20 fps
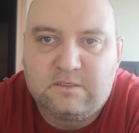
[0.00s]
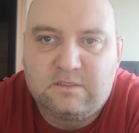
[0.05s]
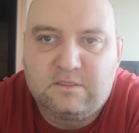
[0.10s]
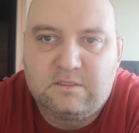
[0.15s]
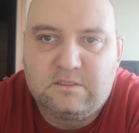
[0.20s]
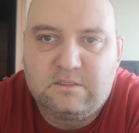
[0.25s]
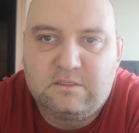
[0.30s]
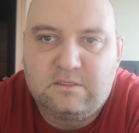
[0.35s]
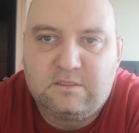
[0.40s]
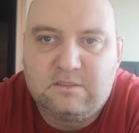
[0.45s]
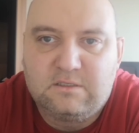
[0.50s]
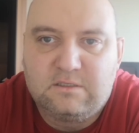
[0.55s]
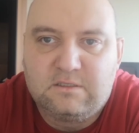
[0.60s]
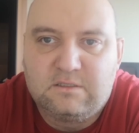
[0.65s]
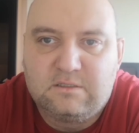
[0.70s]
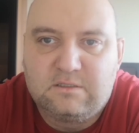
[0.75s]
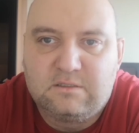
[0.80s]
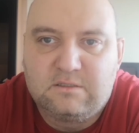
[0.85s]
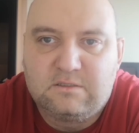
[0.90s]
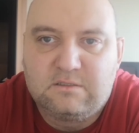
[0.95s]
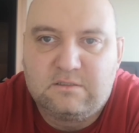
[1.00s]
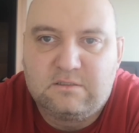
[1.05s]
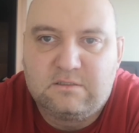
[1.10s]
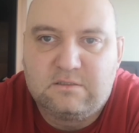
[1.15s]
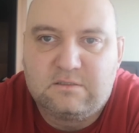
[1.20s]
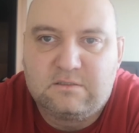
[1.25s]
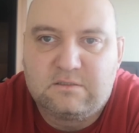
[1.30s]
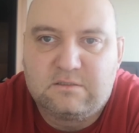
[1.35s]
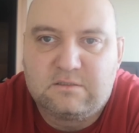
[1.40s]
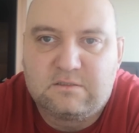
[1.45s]
i
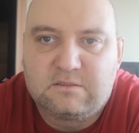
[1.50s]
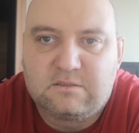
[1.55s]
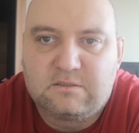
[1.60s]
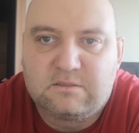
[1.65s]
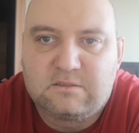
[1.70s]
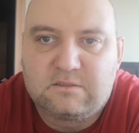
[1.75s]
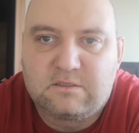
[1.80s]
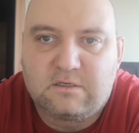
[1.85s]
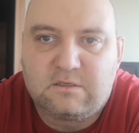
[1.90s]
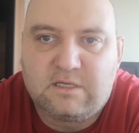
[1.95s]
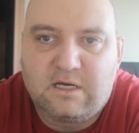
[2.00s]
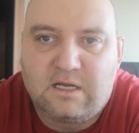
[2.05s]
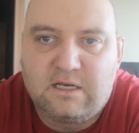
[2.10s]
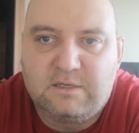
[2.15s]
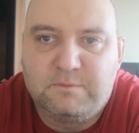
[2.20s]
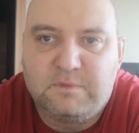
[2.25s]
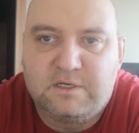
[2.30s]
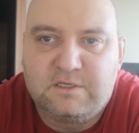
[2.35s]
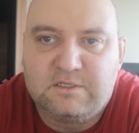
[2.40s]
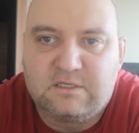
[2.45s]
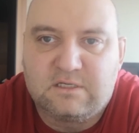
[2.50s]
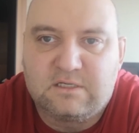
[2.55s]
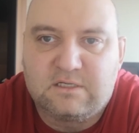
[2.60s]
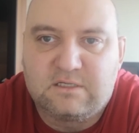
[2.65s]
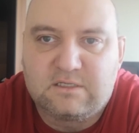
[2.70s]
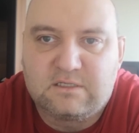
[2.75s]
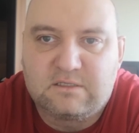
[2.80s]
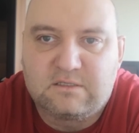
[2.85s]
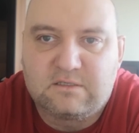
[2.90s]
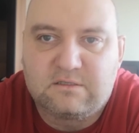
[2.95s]
co dalej będzie,
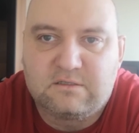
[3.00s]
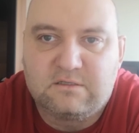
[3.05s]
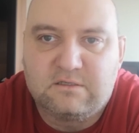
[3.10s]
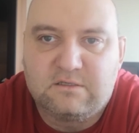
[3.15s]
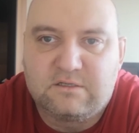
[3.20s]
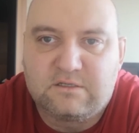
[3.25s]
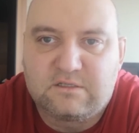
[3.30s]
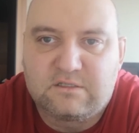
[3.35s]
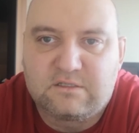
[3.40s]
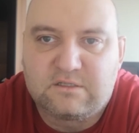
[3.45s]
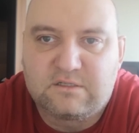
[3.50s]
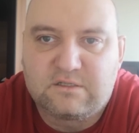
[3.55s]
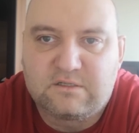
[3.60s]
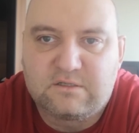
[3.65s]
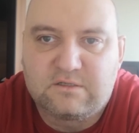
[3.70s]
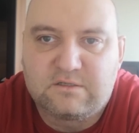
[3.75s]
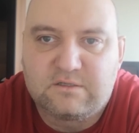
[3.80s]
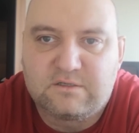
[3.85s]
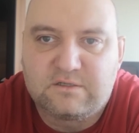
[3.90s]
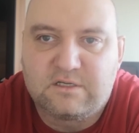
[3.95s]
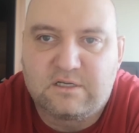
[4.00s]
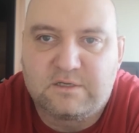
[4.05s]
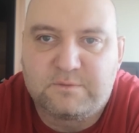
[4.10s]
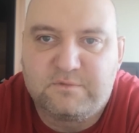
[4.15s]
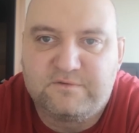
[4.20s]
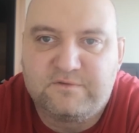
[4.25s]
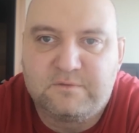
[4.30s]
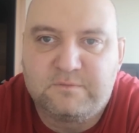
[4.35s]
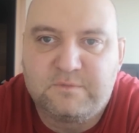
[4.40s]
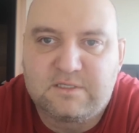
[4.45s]
gdyż, że tak
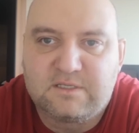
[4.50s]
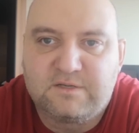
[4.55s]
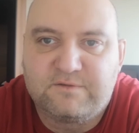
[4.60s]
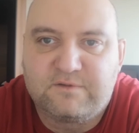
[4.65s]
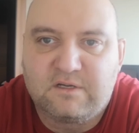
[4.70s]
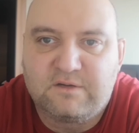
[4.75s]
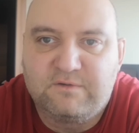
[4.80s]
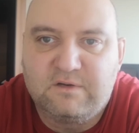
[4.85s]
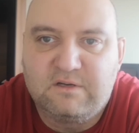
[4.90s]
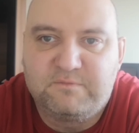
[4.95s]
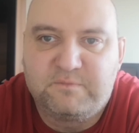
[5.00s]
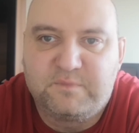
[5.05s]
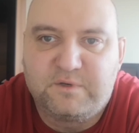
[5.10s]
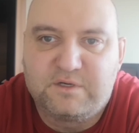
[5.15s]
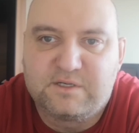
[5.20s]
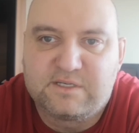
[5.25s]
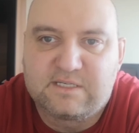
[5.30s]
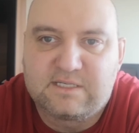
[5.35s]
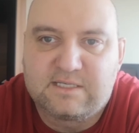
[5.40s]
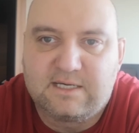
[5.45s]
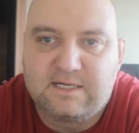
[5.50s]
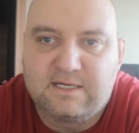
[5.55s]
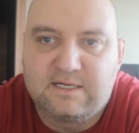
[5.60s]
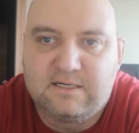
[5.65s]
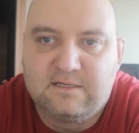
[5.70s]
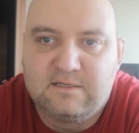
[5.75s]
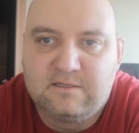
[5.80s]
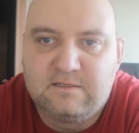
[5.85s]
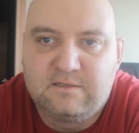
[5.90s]
powiem, jestem w tej chwili w Polsce